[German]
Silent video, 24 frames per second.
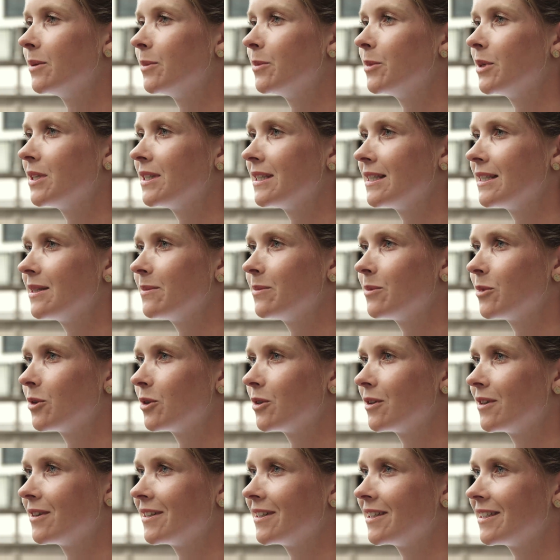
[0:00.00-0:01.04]
mit ihm
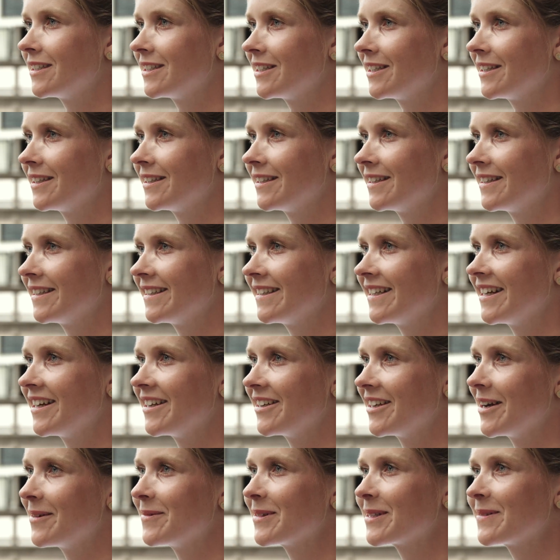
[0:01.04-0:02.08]
und ja, da habe